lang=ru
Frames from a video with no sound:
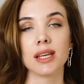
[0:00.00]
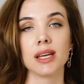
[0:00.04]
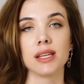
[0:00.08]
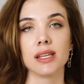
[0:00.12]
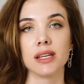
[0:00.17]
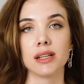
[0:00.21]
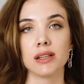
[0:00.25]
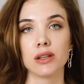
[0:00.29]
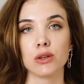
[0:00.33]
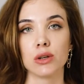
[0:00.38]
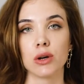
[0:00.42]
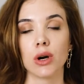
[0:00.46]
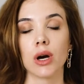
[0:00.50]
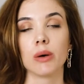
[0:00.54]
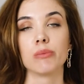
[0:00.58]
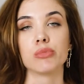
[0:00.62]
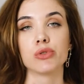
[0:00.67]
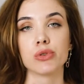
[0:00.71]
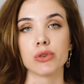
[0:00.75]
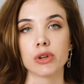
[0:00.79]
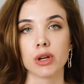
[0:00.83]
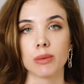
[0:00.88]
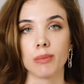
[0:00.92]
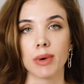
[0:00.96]
я делаю
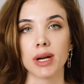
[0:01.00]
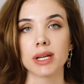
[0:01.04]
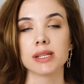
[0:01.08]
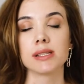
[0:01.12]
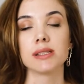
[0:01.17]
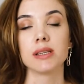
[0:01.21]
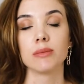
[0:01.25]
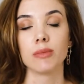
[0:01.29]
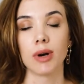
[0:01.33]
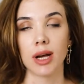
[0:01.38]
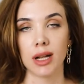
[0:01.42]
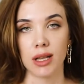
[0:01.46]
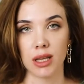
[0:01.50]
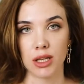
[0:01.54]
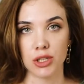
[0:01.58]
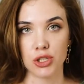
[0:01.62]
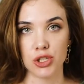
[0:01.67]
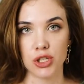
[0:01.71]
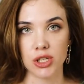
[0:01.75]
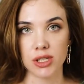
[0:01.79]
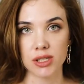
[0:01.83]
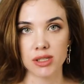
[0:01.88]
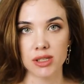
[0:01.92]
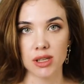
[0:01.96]
обзоры максимально
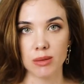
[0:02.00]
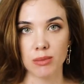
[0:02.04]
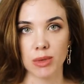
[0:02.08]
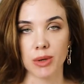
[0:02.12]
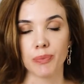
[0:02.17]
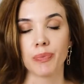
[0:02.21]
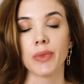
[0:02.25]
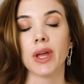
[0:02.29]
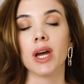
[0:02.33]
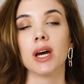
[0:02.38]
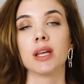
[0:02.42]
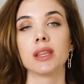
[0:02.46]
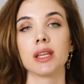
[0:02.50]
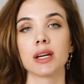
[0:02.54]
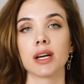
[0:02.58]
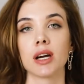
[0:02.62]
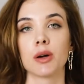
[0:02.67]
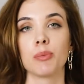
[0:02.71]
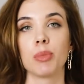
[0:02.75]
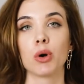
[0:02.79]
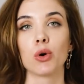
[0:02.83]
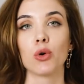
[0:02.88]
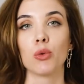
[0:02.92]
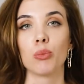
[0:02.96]
честными, так как
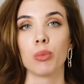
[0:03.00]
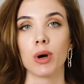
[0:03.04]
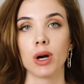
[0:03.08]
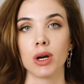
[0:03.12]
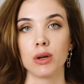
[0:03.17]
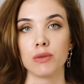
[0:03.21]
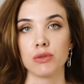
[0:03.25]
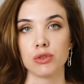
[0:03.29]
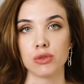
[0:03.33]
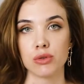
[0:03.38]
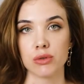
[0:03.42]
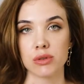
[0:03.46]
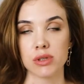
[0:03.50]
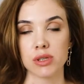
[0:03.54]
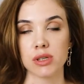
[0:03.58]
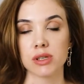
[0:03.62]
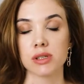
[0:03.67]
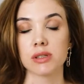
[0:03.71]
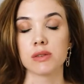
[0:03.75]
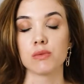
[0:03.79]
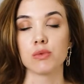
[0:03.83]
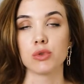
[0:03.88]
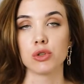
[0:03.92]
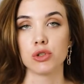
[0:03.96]
покупаю все за
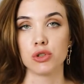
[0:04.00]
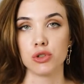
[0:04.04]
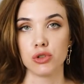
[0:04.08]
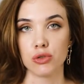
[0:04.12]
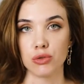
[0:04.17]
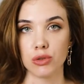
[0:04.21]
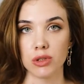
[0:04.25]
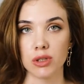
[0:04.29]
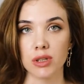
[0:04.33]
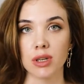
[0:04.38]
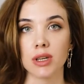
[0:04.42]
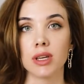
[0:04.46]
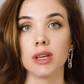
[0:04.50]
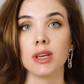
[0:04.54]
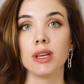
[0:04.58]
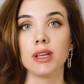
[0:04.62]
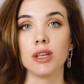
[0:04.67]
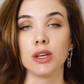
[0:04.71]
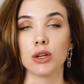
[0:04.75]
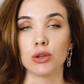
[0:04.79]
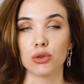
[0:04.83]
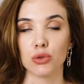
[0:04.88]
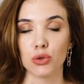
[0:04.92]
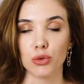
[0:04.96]
свой счет. И
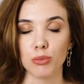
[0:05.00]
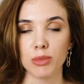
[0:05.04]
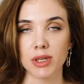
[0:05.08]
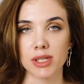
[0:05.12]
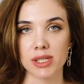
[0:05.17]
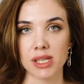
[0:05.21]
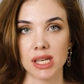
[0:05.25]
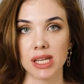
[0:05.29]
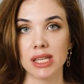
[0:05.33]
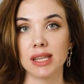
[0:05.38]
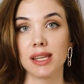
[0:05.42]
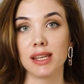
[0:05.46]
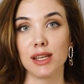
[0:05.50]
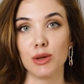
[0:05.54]
никто мне за это